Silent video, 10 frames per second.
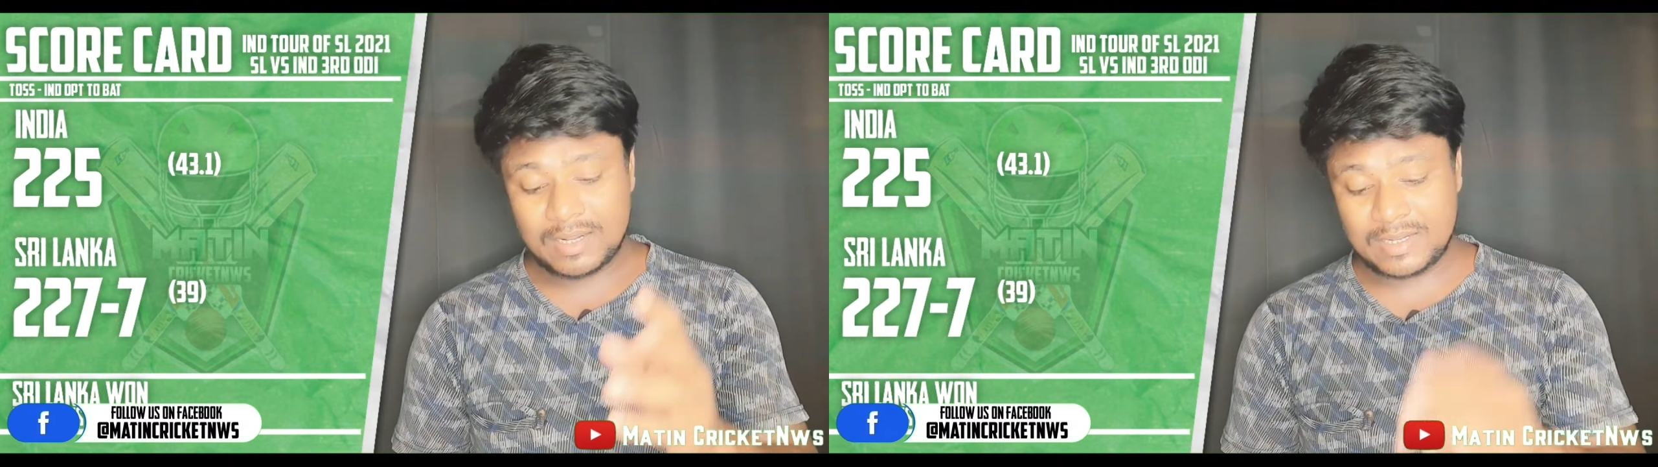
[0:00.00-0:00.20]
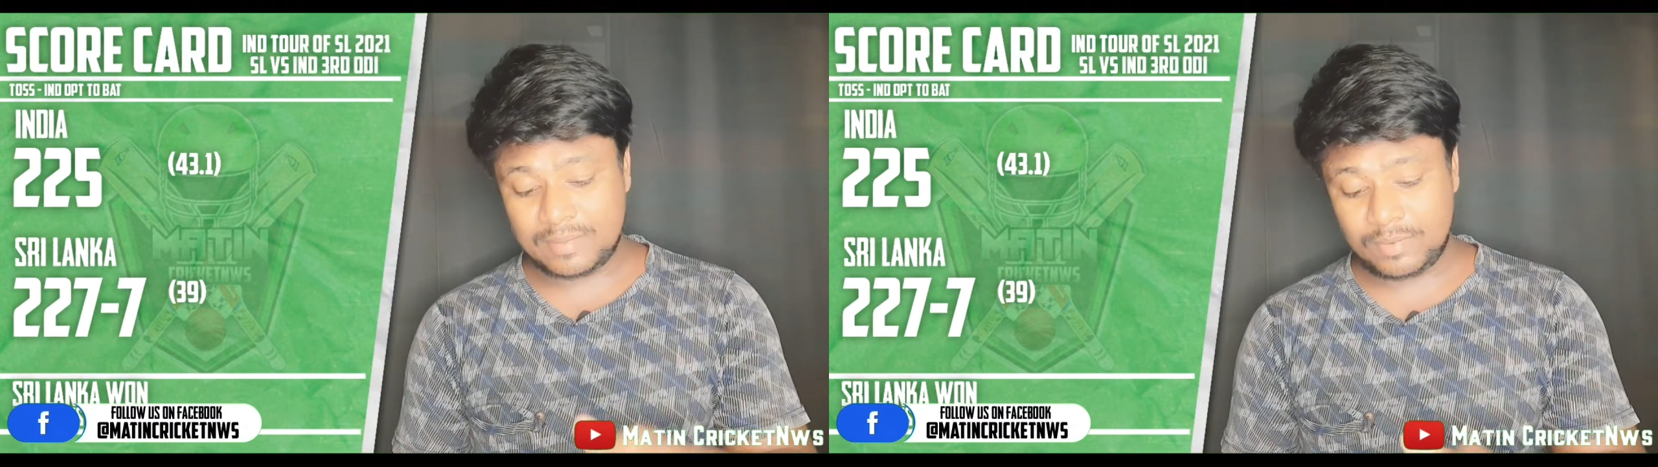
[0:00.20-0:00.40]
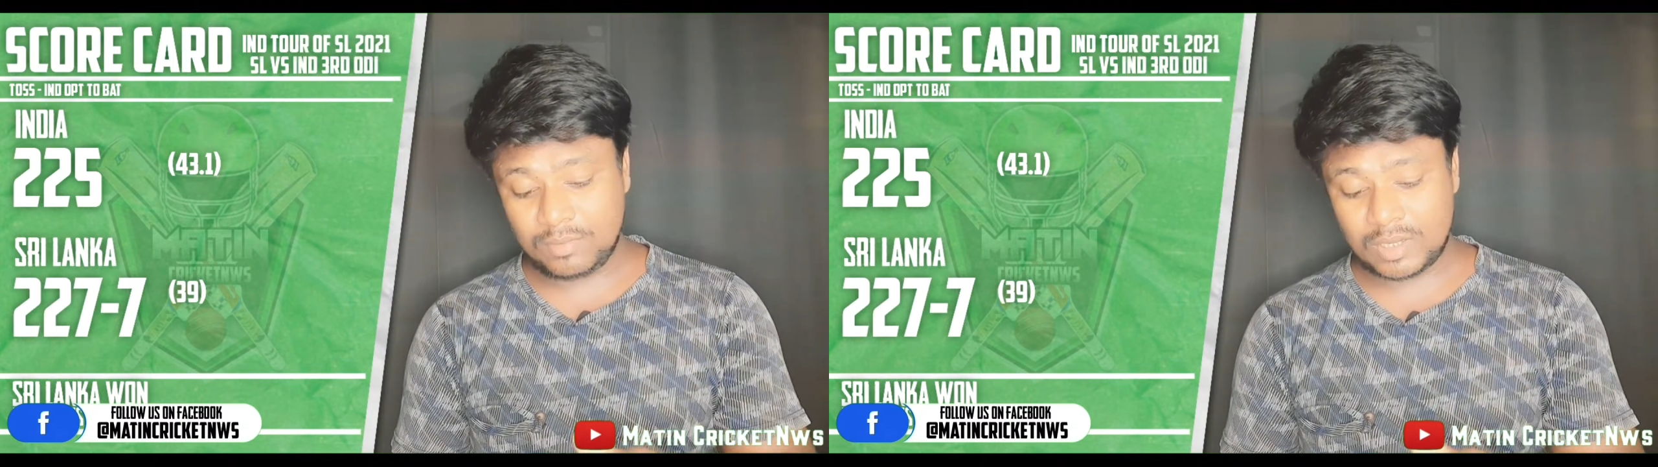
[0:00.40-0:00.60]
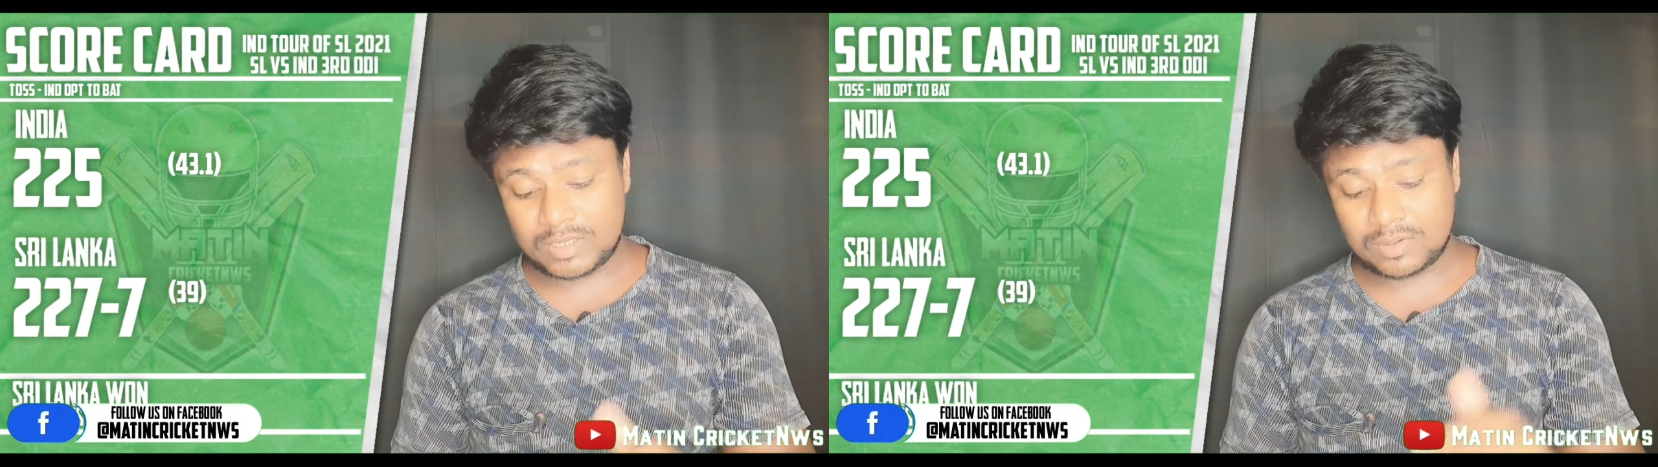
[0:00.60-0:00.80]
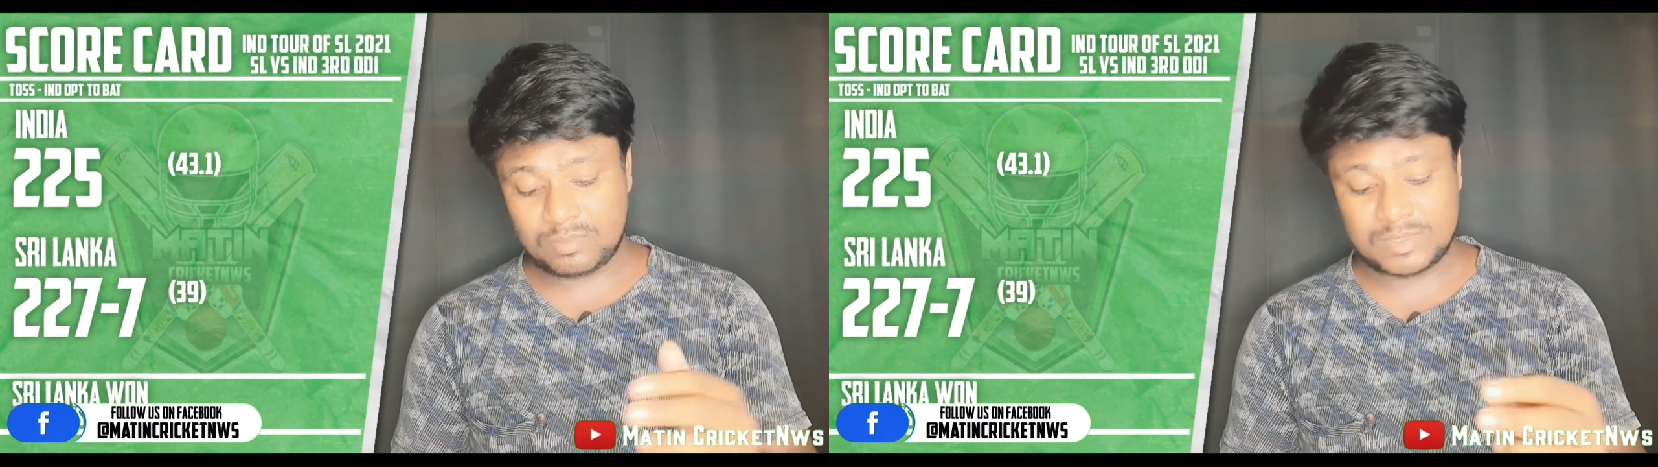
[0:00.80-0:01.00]
डेब्यू हुआ
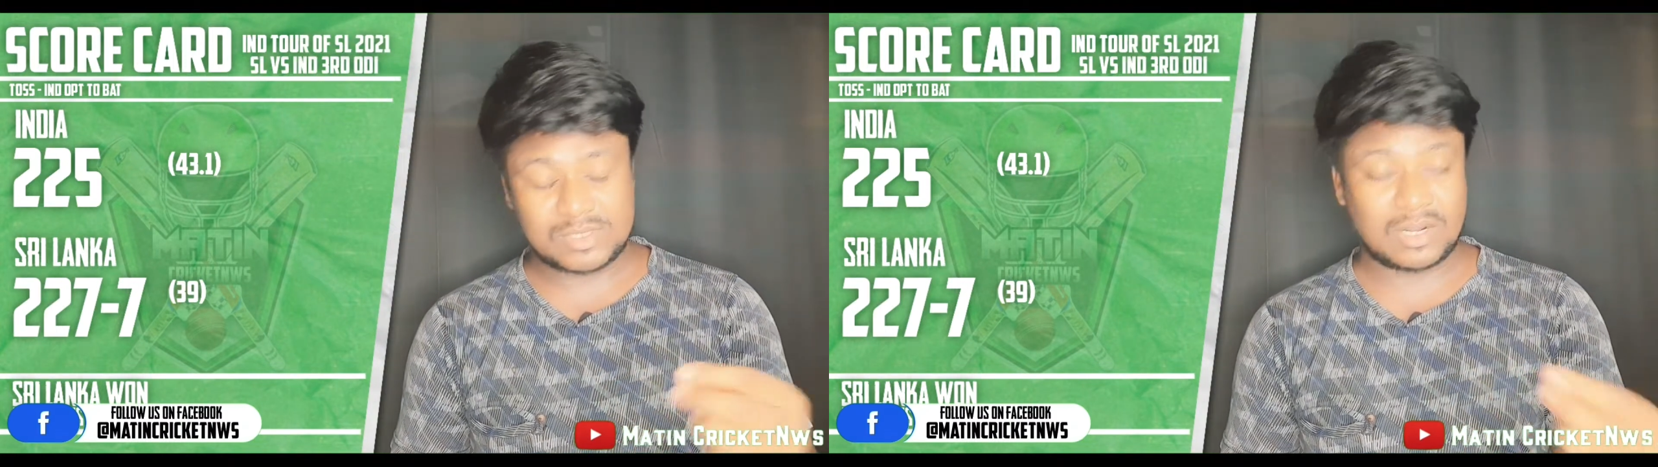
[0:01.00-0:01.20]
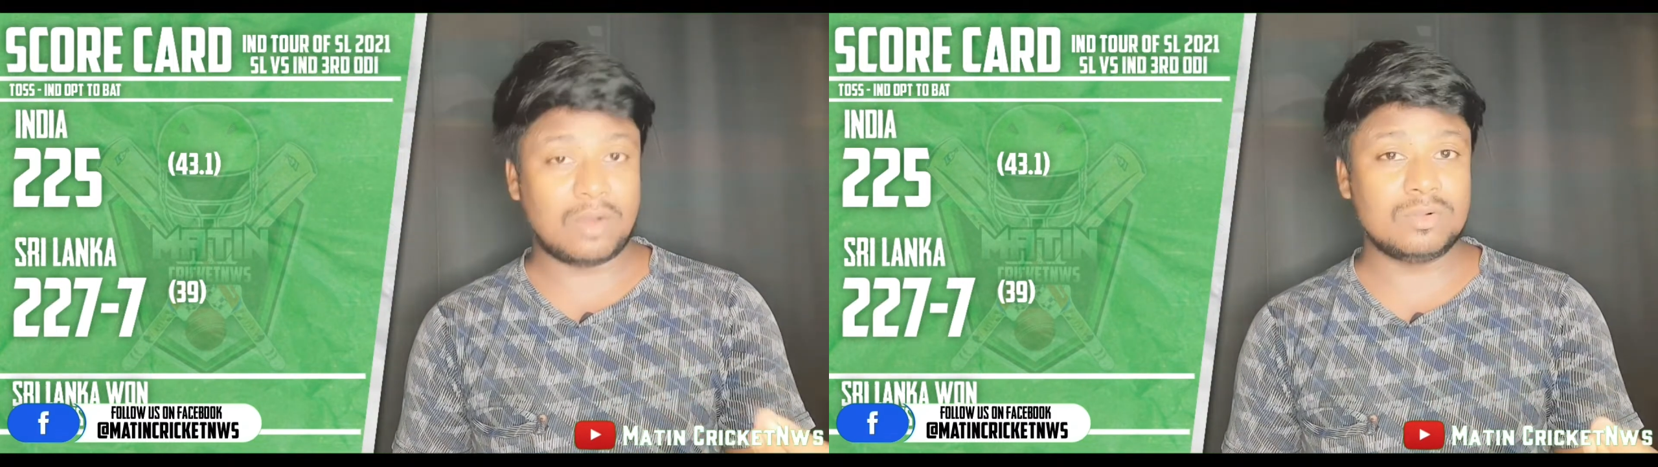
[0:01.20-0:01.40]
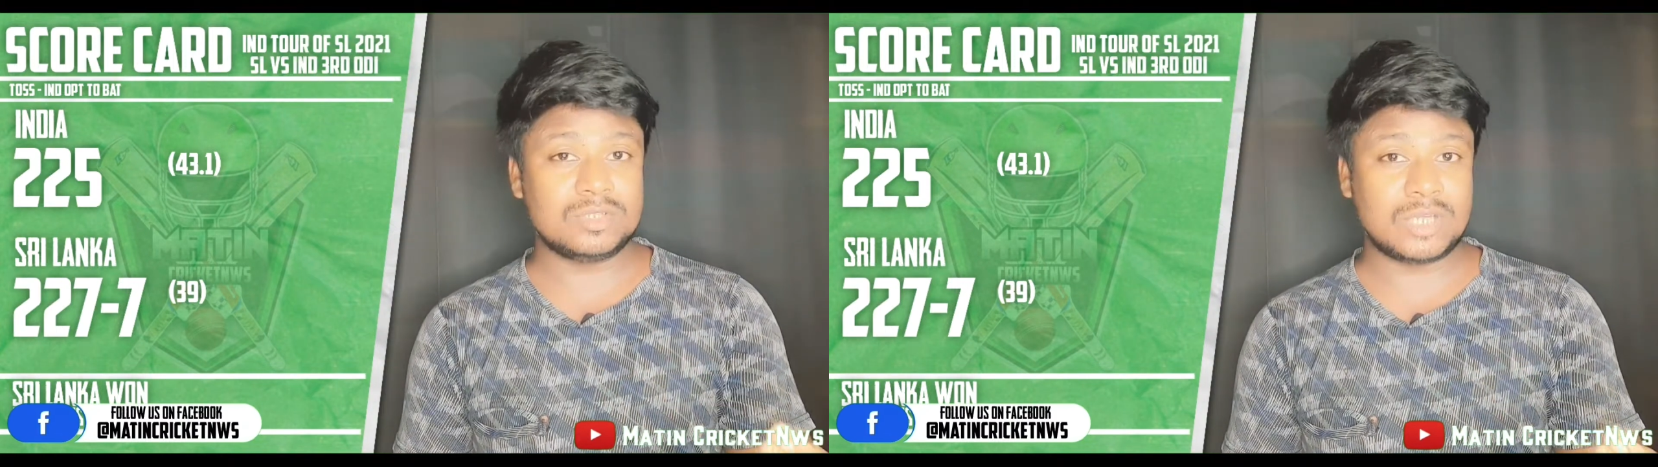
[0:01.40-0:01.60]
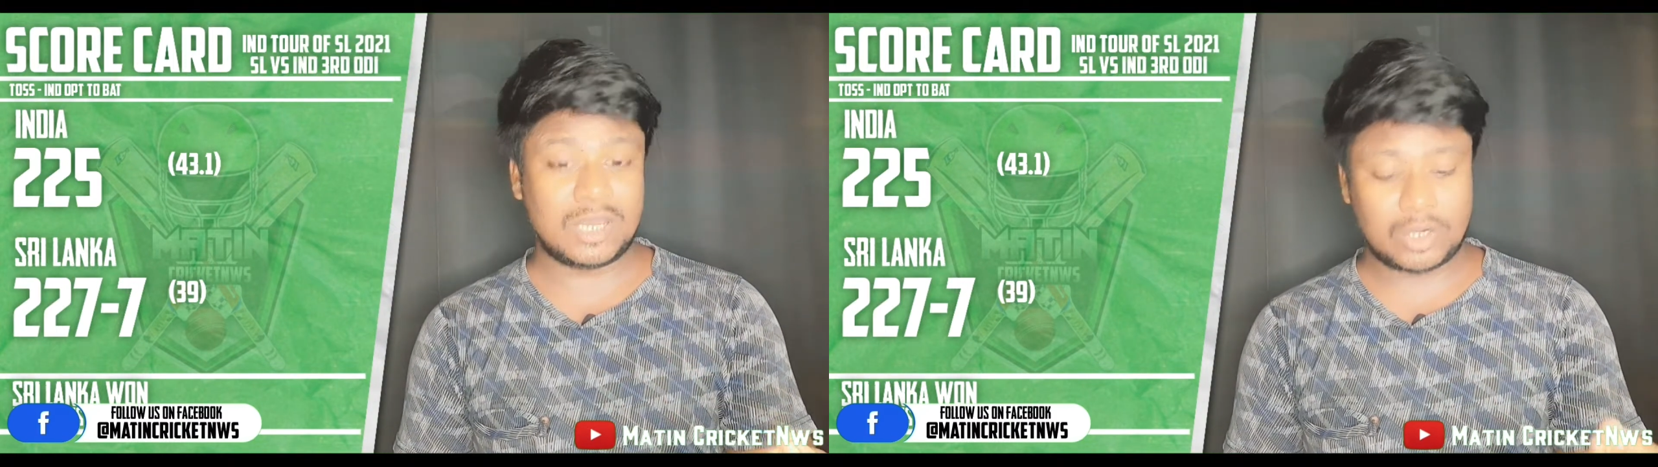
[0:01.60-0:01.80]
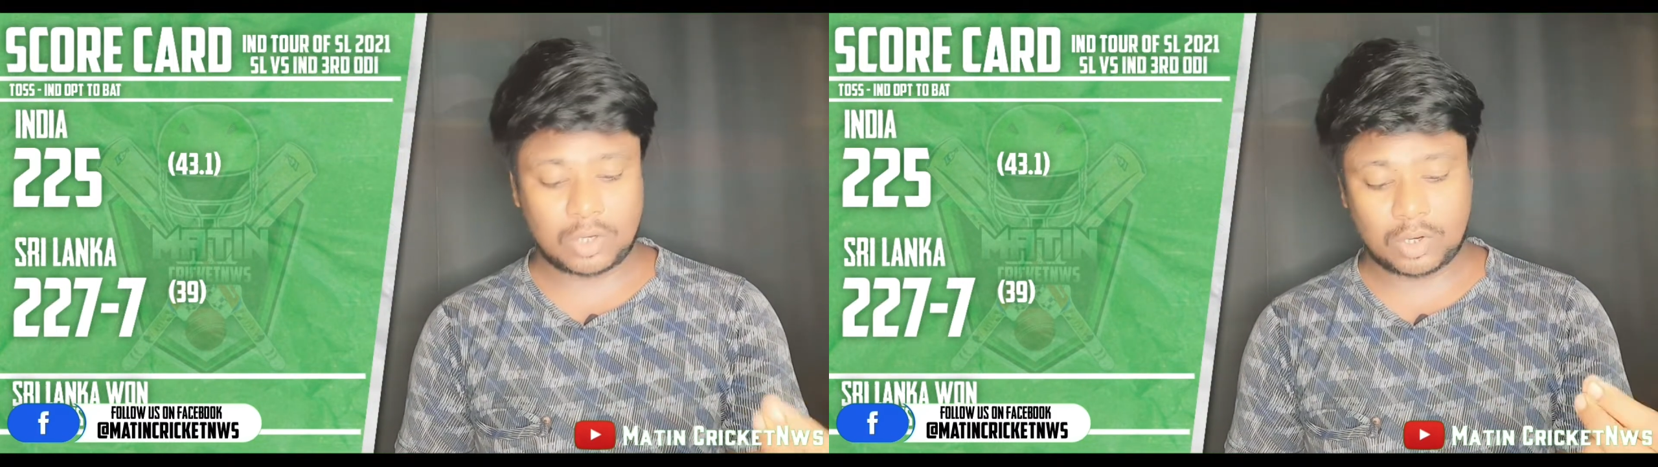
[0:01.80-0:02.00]
था उनमें से राहुल
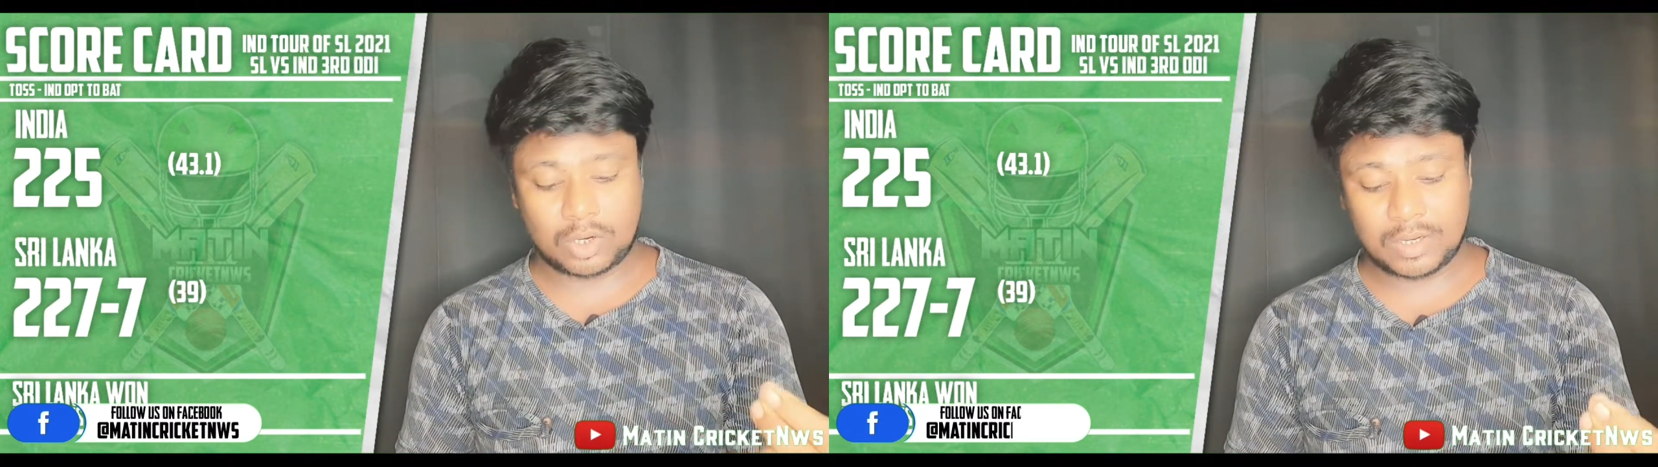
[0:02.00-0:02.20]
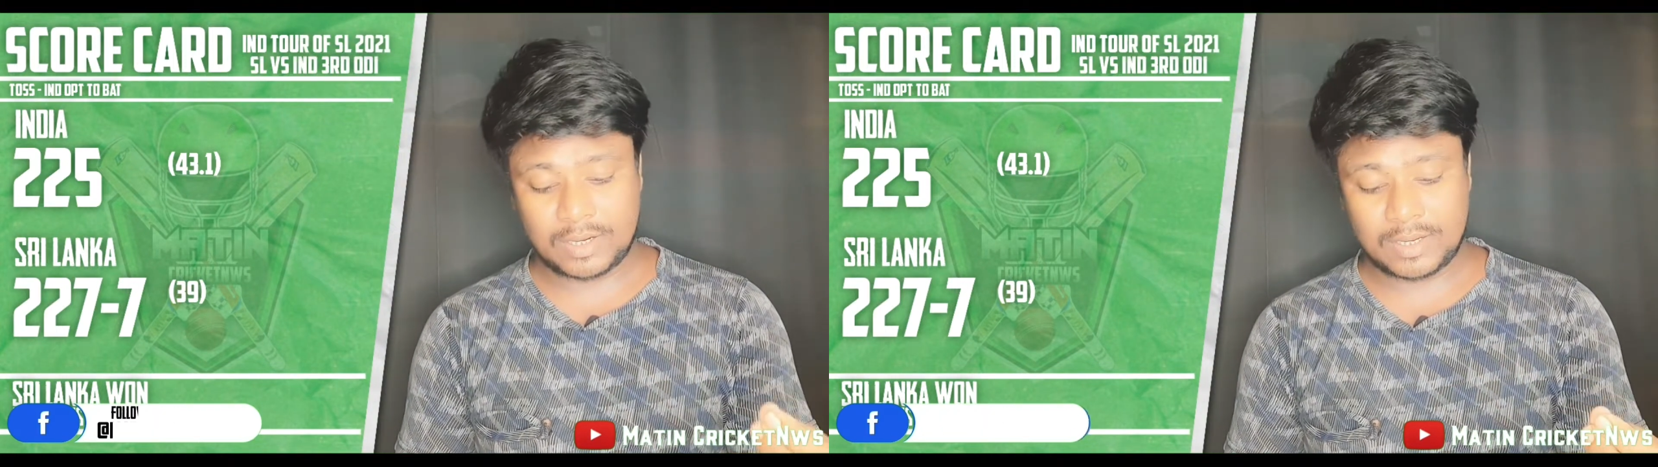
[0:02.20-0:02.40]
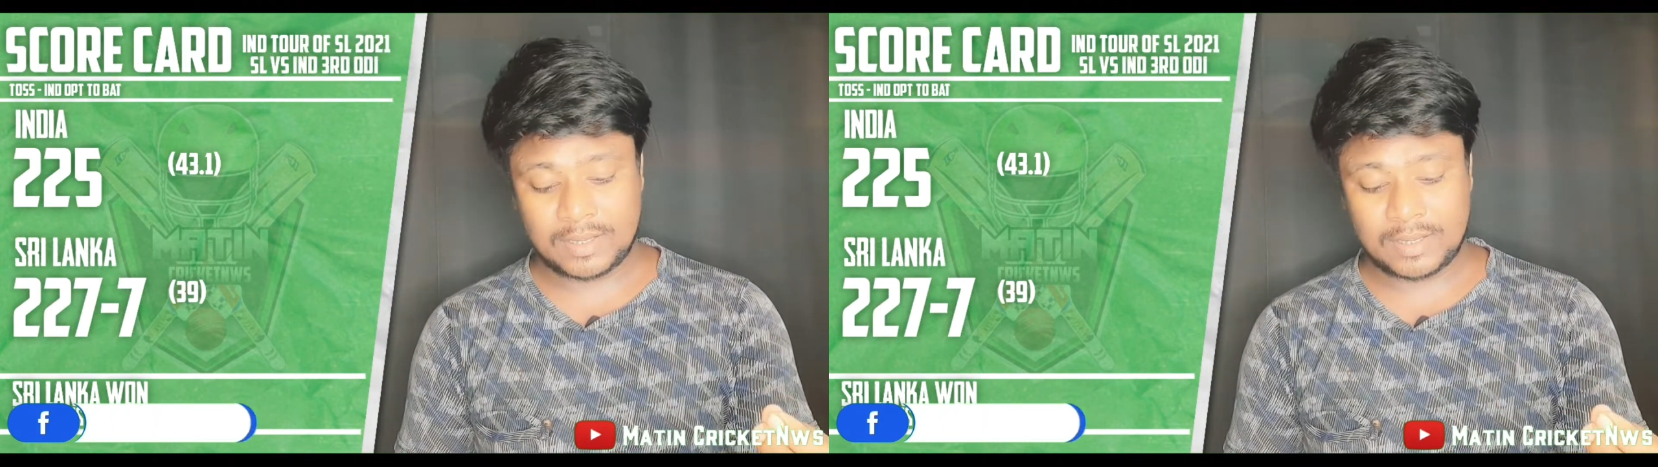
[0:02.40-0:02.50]
चौहान और